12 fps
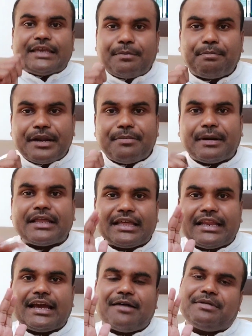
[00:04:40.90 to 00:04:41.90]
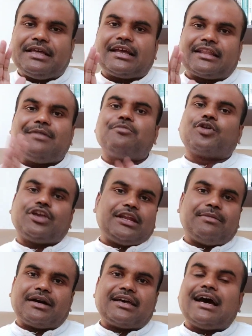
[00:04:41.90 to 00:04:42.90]
எப்படி படிக்கிறீங்க அப்படிங்கிறது தான்
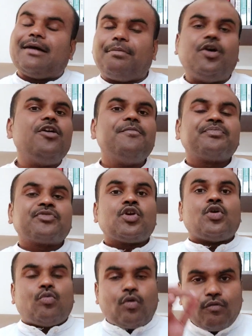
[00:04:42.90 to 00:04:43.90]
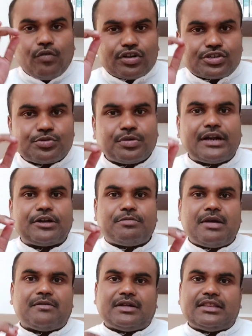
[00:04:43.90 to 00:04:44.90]
முக்கியம் நமக்கு அப்போது ஒவ்வொரு
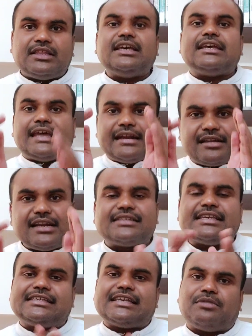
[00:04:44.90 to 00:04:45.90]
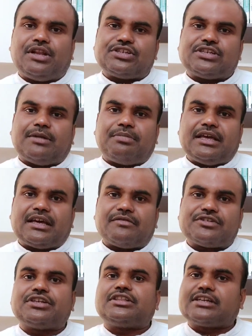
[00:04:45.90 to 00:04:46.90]
ஸ்டூடெண்ட்டுமே வந்து என்ட்ரன்ஸ் எக்ஸாமினேஷன் அப்படிங்கிற
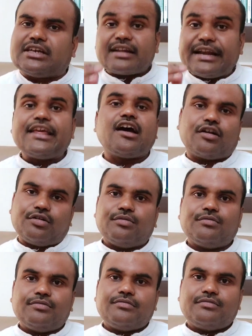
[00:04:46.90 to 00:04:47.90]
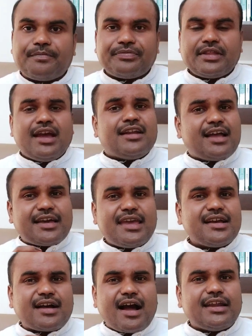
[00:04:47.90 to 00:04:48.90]
விஷயத்துக்கு ரெடி ஆகணும் நான்
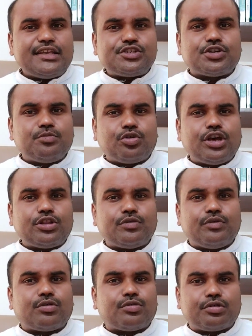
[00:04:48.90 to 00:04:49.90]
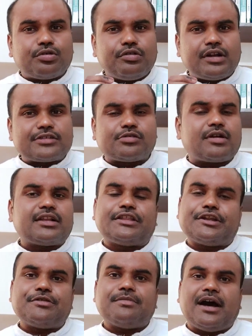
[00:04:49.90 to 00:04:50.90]
ஏன் காலேஜுக்கு முக்கியத்துவம் கொடுக்கணும்னு நான்
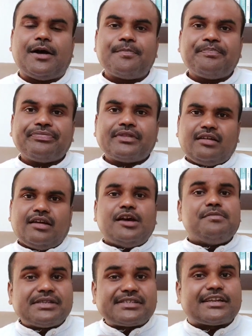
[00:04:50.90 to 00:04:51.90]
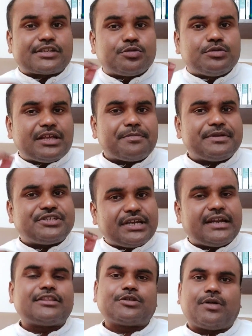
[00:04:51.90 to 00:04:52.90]
சொல்கிறேன் தெரியுமா மிஸ்டர் சுந்தர் பிச்சை
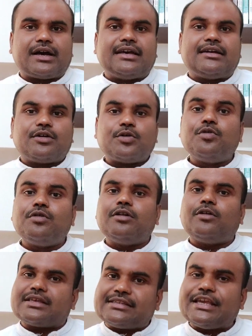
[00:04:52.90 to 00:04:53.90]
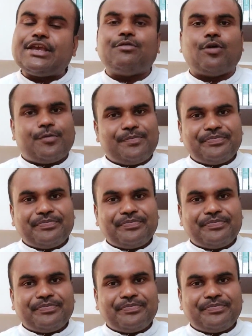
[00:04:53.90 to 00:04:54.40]
எடுத்துக்கோங்க கூகுளோட சிஇஓ